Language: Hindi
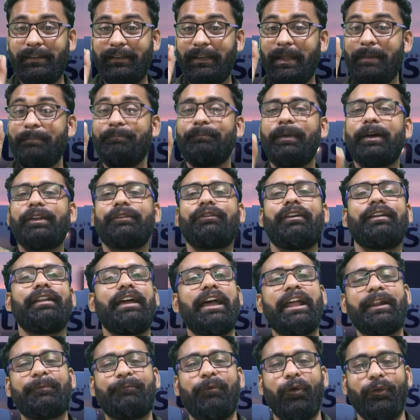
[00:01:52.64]
नंबर वन
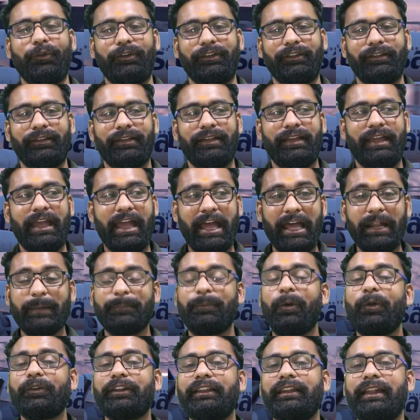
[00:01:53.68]
एयरपोर्ट
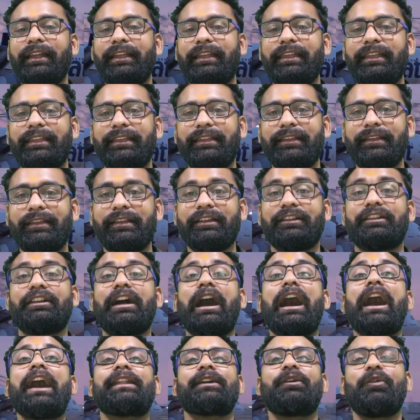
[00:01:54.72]
एयरपोर्ट ही नहीं
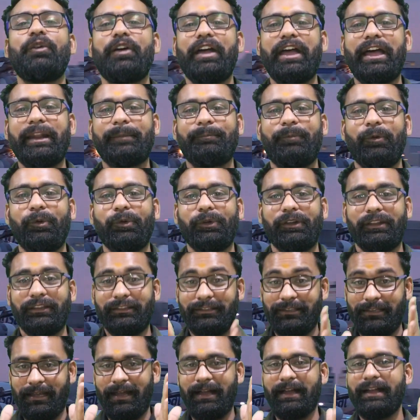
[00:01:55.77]
कार्गो एयरपोर्ट
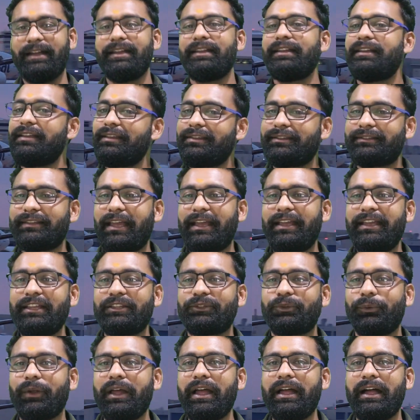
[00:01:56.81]
जी हाँ सही
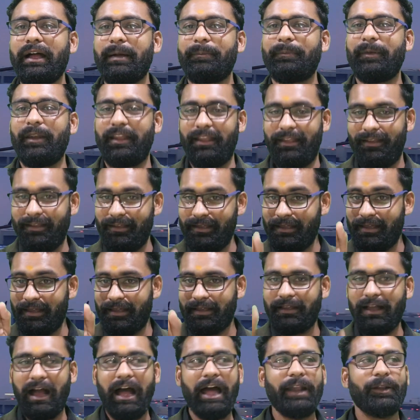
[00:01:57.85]
सुना आपने
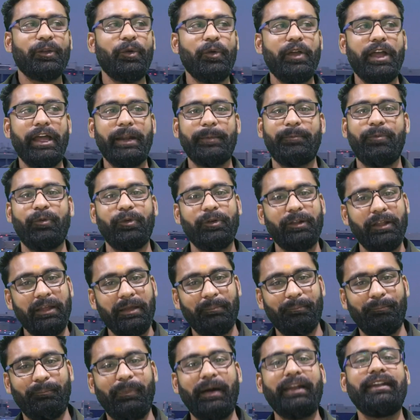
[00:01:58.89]
कार्गो एयरपोर्ट
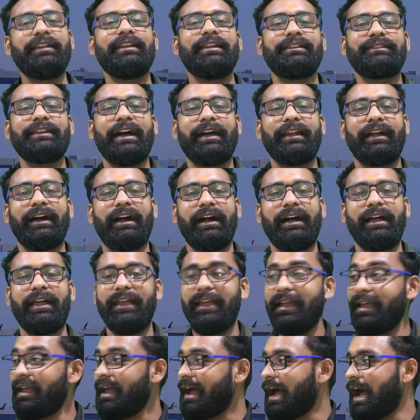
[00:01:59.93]
बनने जा रहा है
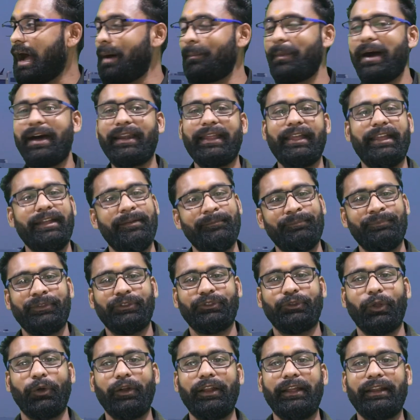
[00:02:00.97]
हमारे
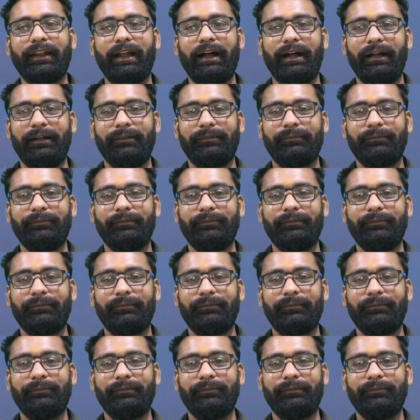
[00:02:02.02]
धोरेरा